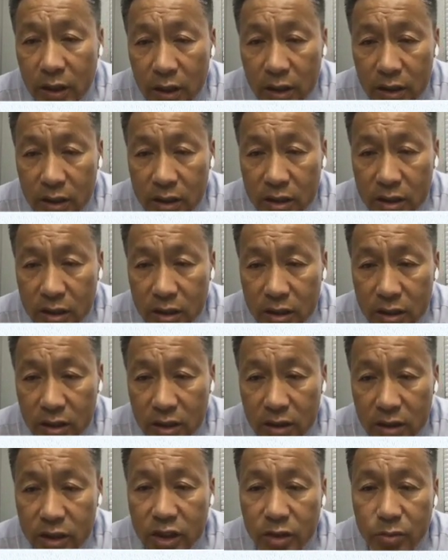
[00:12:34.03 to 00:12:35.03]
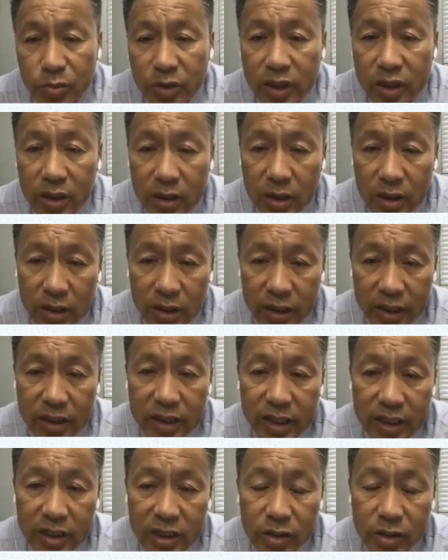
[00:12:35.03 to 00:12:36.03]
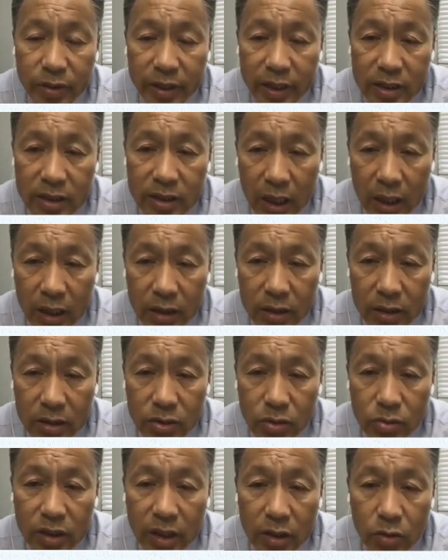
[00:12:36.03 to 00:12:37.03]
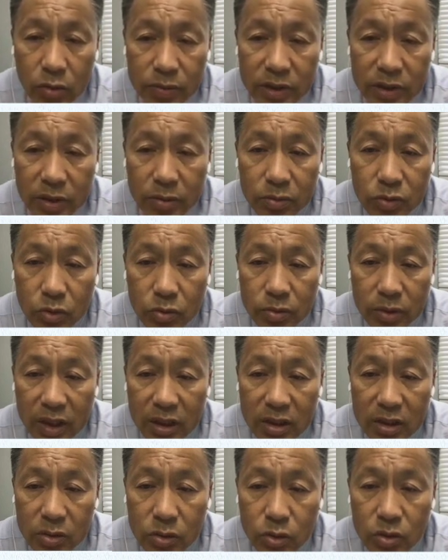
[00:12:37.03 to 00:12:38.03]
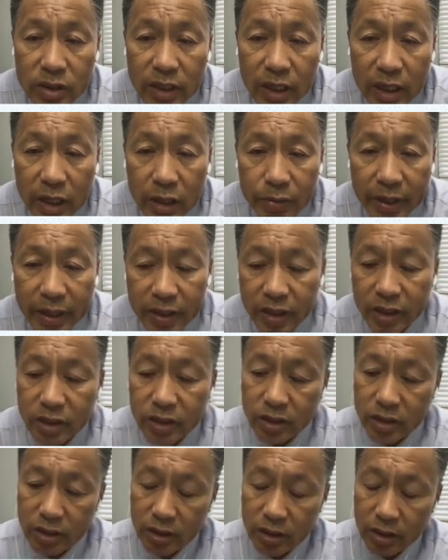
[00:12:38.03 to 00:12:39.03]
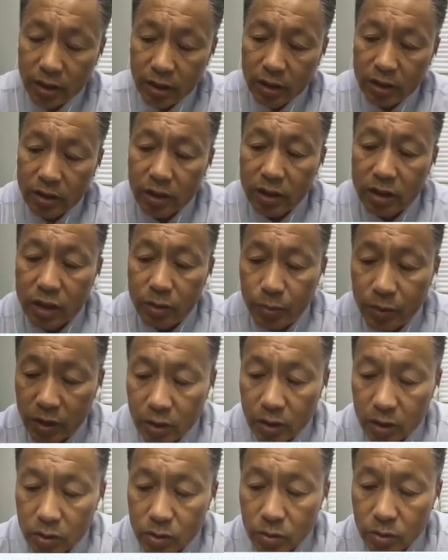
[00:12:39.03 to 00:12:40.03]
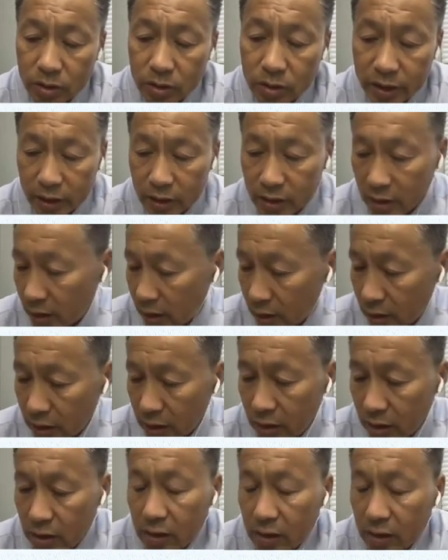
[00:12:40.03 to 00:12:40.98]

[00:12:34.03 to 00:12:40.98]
是紧密的和林千新院长和中山，我们中中嗯中山二院一起这个紧密合作，也得到了，